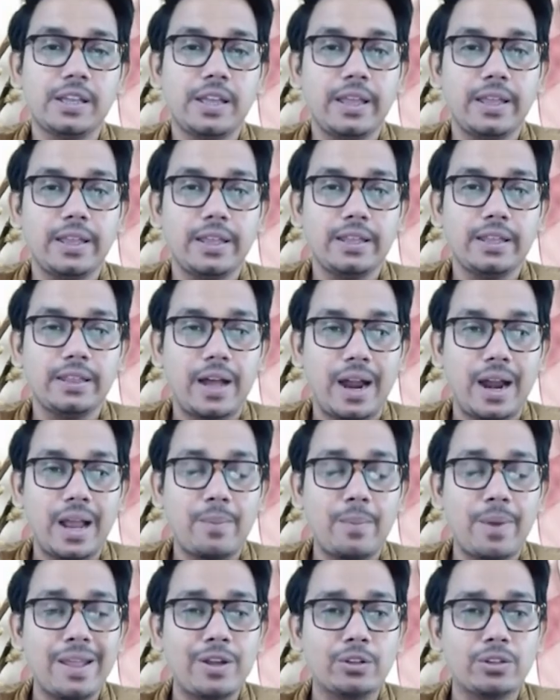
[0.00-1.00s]
এই
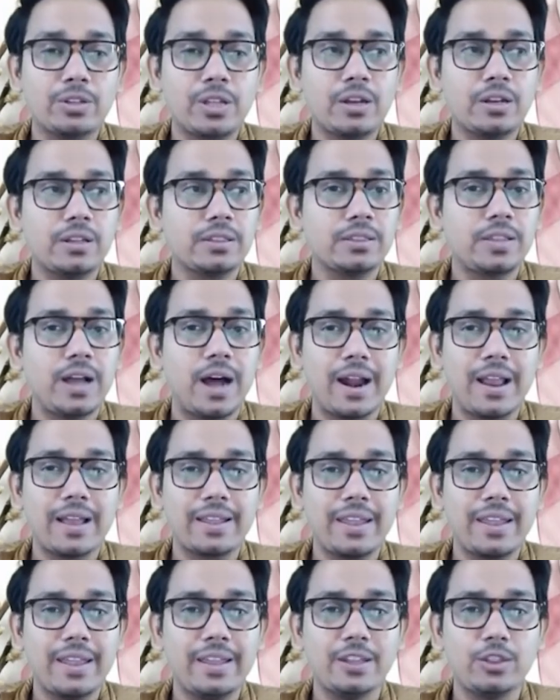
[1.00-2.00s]
ধারাবাহিকতার
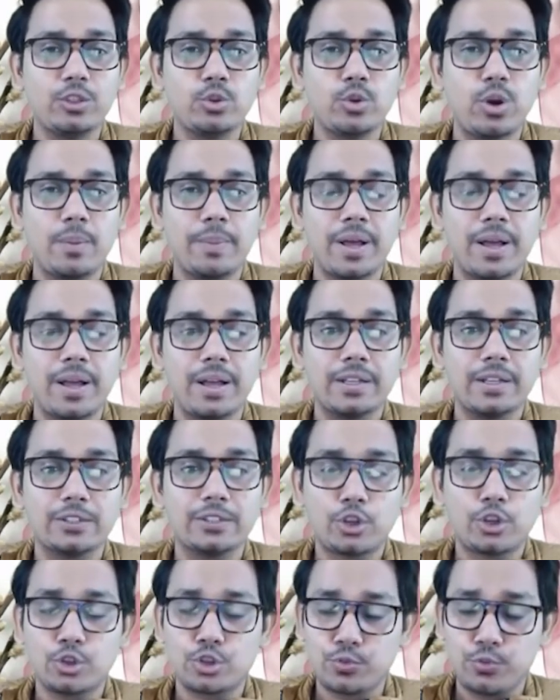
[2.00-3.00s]
ধারাকেই কিন্তু আমরা
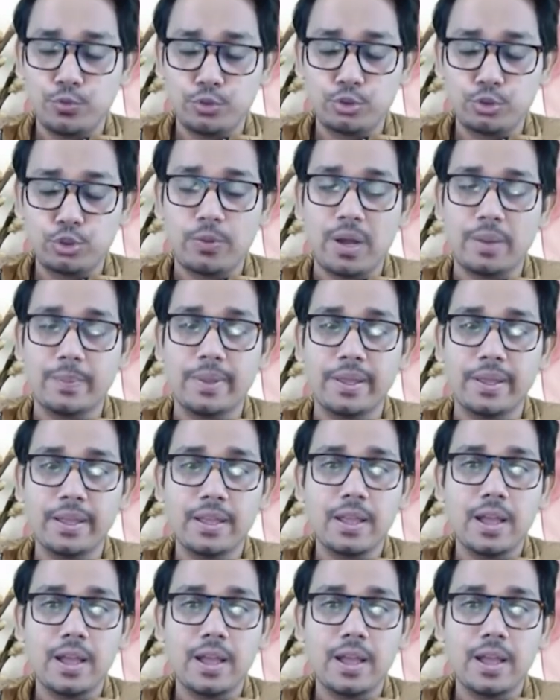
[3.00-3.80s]
স্বতঃস্ফূর্তভাবে